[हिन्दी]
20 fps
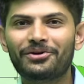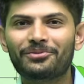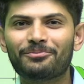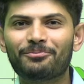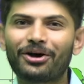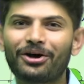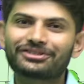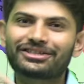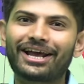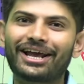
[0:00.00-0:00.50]

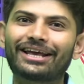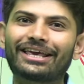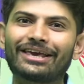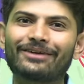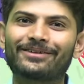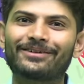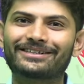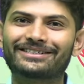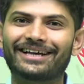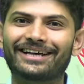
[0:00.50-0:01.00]
बहुत सारे
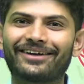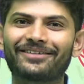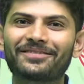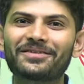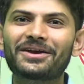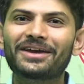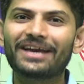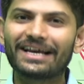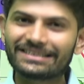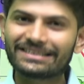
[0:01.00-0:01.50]
कीवर्ड्स हैं
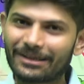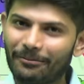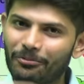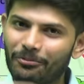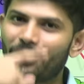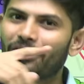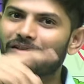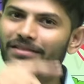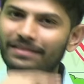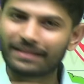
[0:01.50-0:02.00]
इन सबको
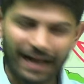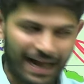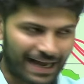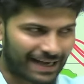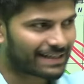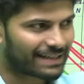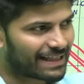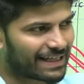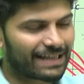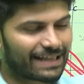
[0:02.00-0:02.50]

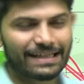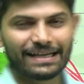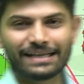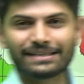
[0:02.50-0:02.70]
आगे धीरे धीरे